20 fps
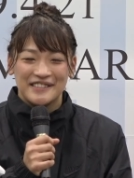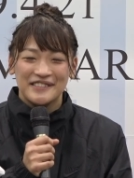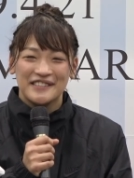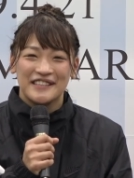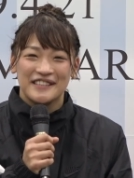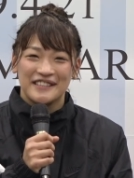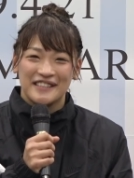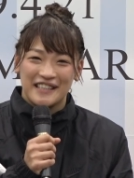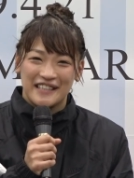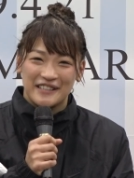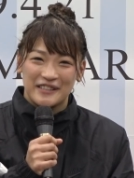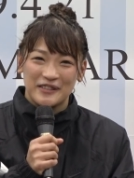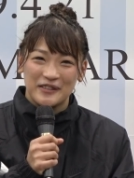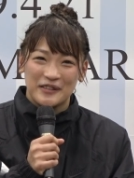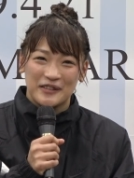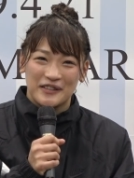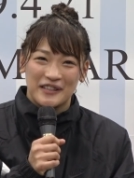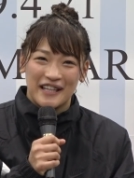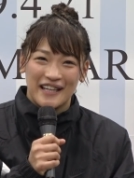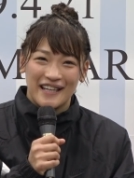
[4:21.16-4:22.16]
そうですね
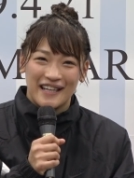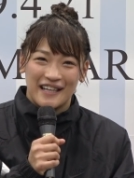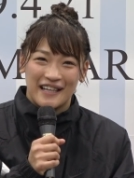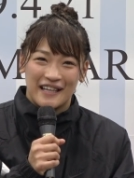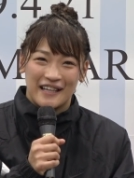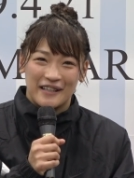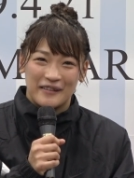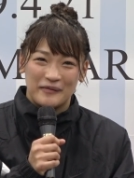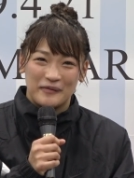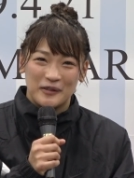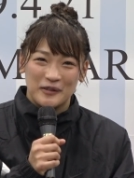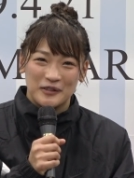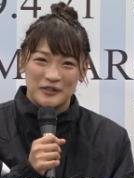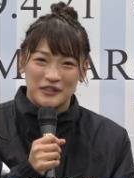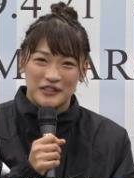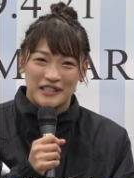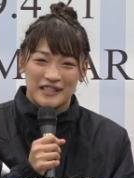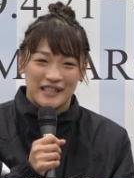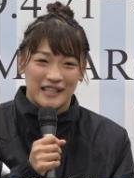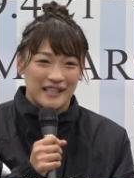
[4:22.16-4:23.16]
ちょっと手がもう
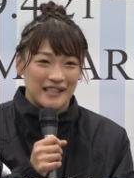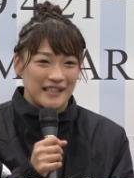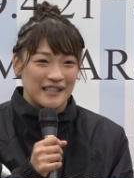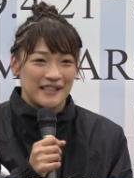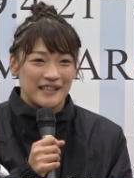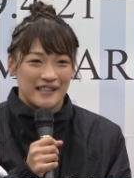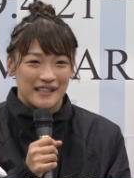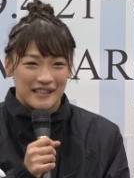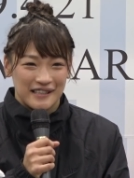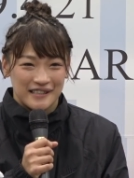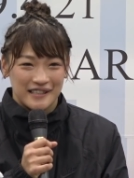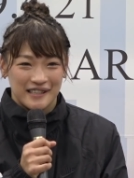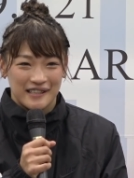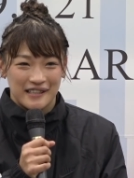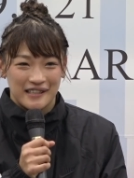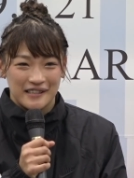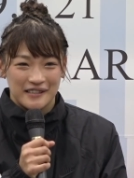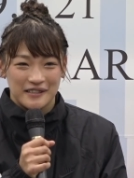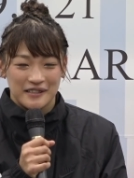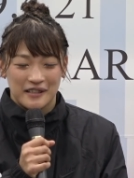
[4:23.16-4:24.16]
ちょい下だったら
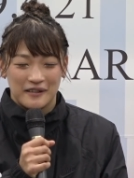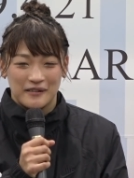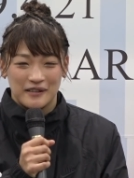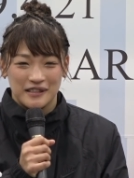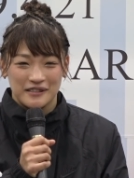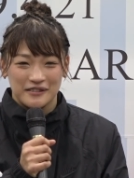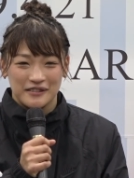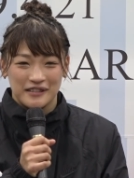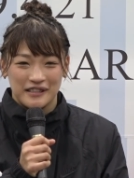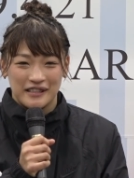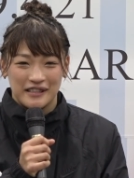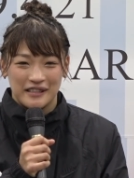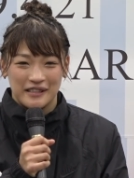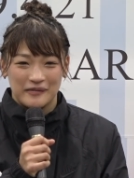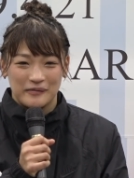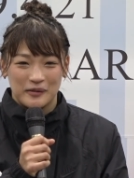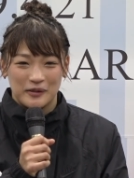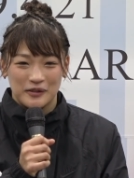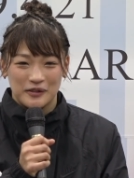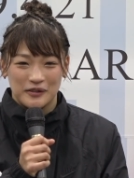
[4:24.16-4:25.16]
力使わず
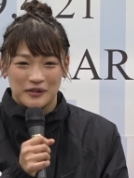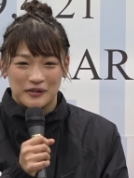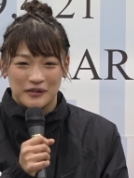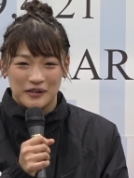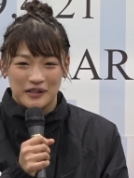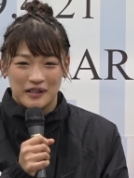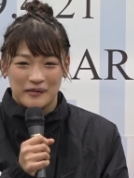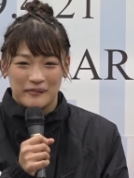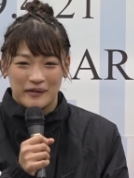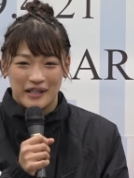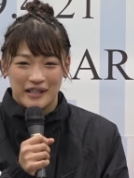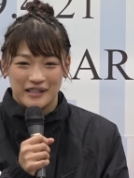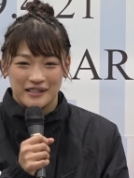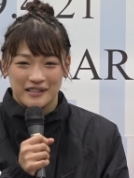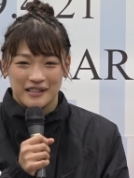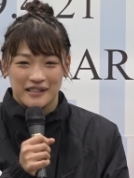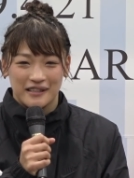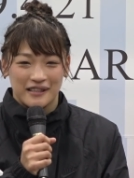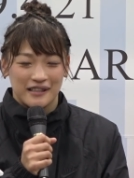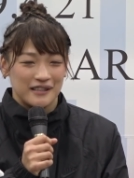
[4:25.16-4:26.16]
にもっと決めや
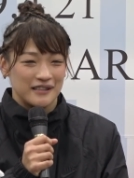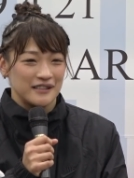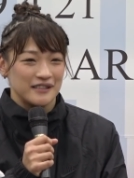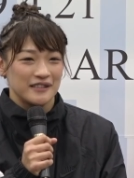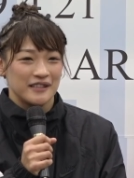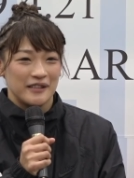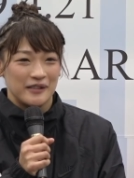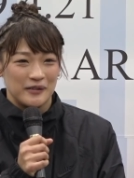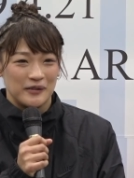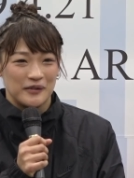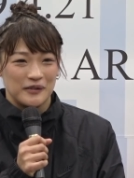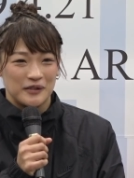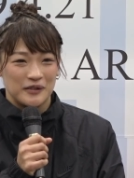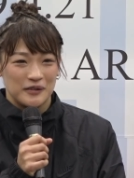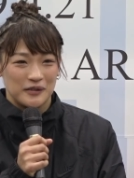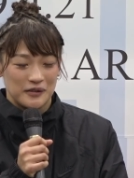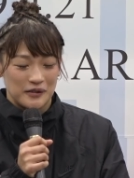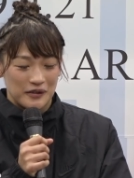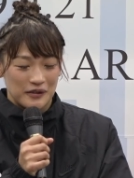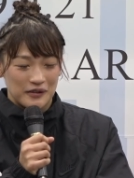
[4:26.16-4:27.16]
すかったんですけど
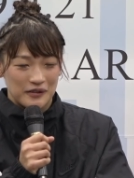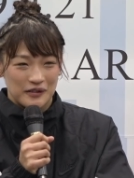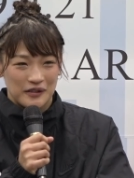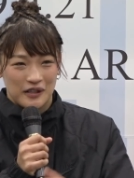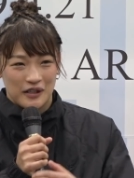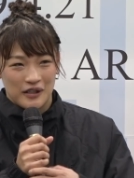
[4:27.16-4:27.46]
ちょっと